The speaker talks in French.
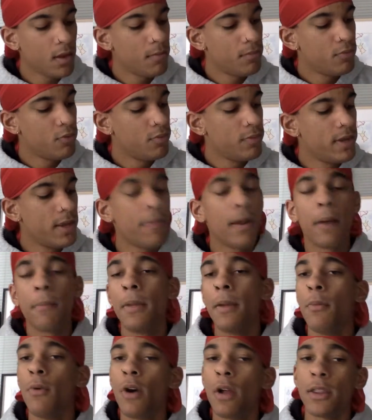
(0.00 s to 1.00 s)
publié par
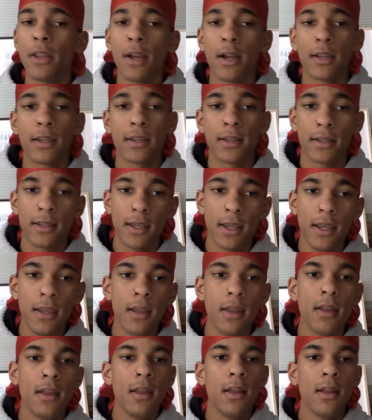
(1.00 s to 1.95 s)
Mémoire d'Ancrier.